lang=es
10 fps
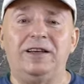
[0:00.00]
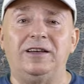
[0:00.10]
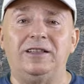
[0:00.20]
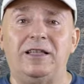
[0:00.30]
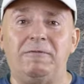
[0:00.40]

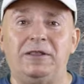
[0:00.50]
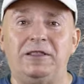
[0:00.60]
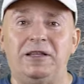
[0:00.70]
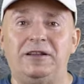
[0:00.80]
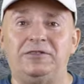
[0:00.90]
eh, también
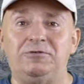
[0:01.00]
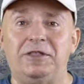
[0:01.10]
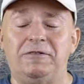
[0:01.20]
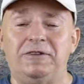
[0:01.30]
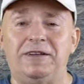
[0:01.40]
tienen su
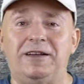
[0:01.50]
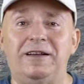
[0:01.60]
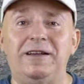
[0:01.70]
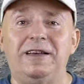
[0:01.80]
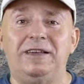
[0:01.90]
teoría